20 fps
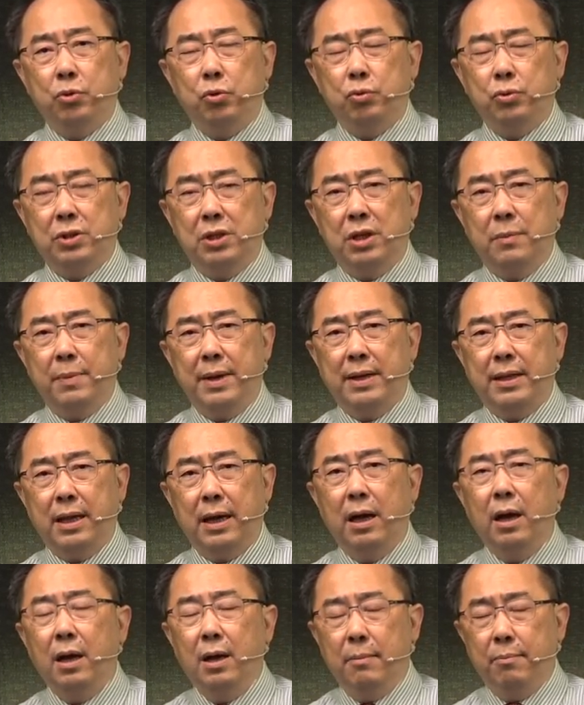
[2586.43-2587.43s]
肚子里面的
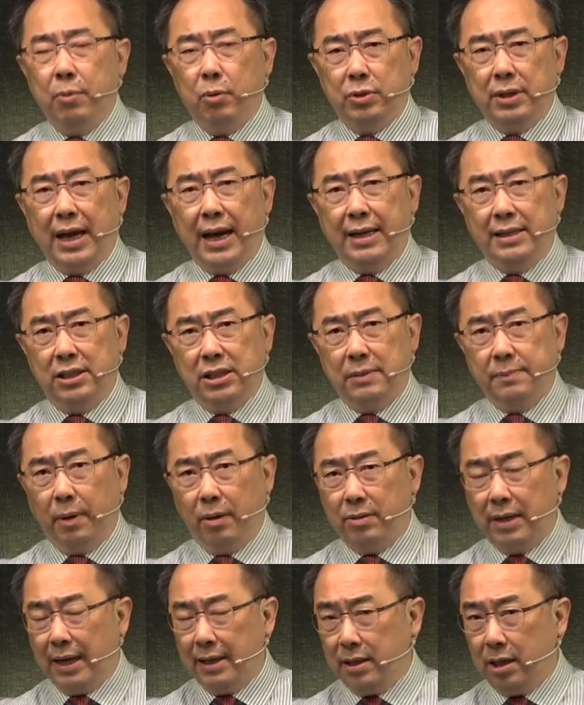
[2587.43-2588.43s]
某些癌细
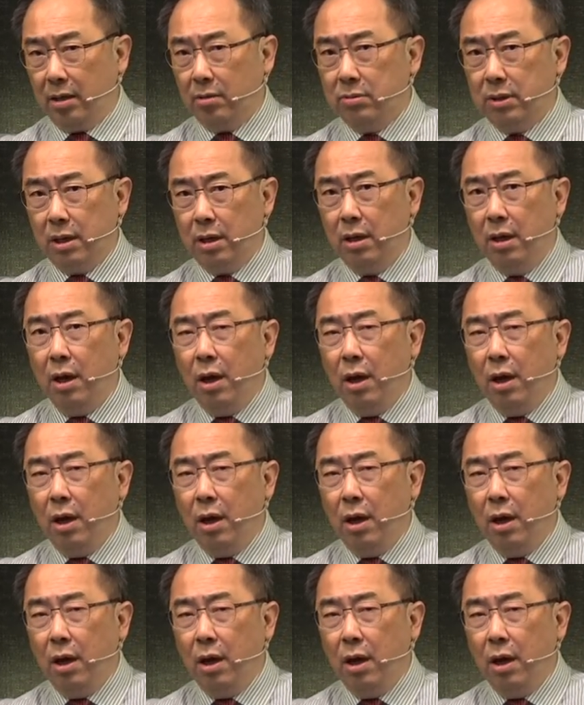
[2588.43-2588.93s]
胞拿掉呢？